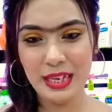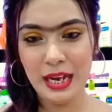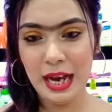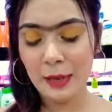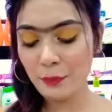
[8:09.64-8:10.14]

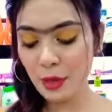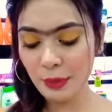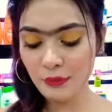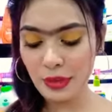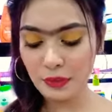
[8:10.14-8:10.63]
আপু
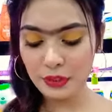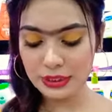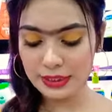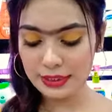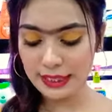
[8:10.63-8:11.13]
আমার
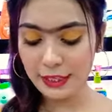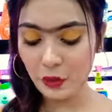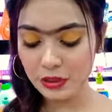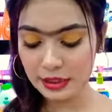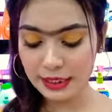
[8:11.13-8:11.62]
ফাউন্ডেশন শেড
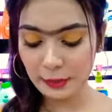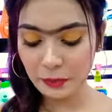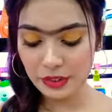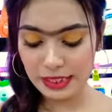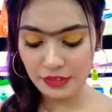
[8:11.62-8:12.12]
হচ্ছে
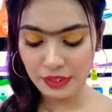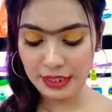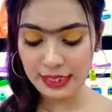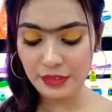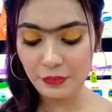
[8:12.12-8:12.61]
ডাব্লিউ সেভেন
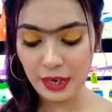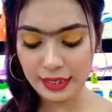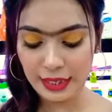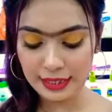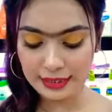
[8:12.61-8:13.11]
থেকে
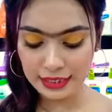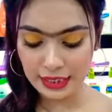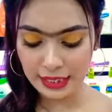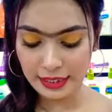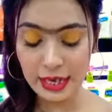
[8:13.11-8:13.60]
ভ্যানিলা যে
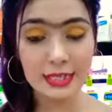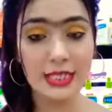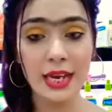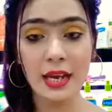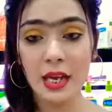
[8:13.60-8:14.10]
শেডটা
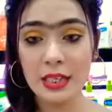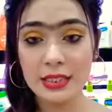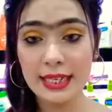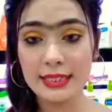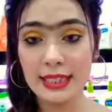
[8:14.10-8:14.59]
আছে
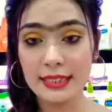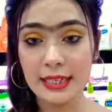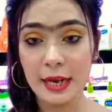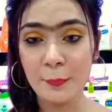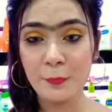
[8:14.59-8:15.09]
সেই
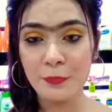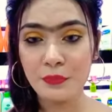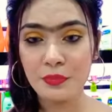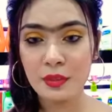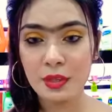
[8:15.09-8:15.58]
শেডটা
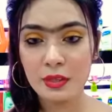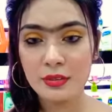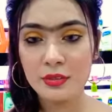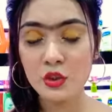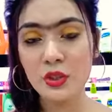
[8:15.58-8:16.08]

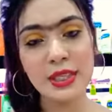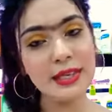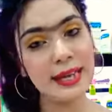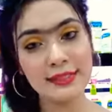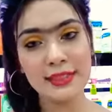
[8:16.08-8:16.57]
যদি
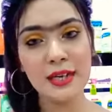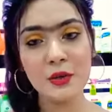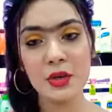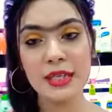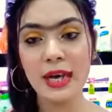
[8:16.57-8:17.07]
ন্যাচারাল
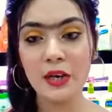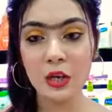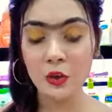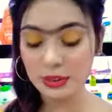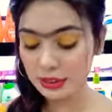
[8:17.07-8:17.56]
করি
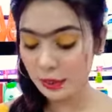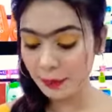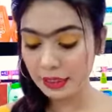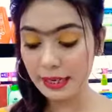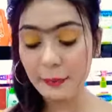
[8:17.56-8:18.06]
তাহলে হচ্ছে
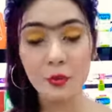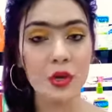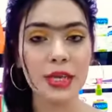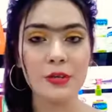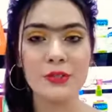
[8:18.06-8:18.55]
আমি ক্রিম
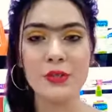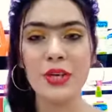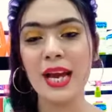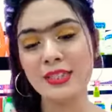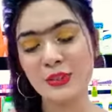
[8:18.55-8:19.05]
রোলে ইউজ
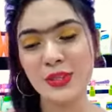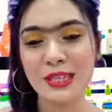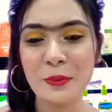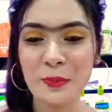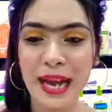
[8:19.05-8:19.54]
করি আর যদি
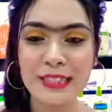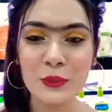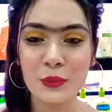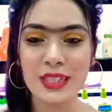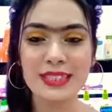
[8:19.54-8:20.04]
একটু ব্রাইট
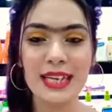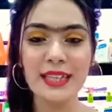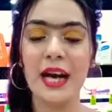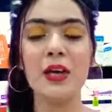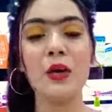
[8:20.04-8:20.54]
করতে চাই
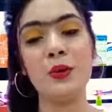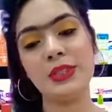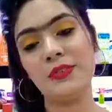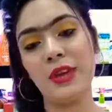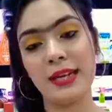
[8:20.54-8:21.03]
তাহলে
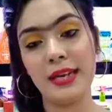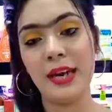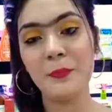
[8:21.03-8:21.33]
হচ্ছে ভ্যানিলা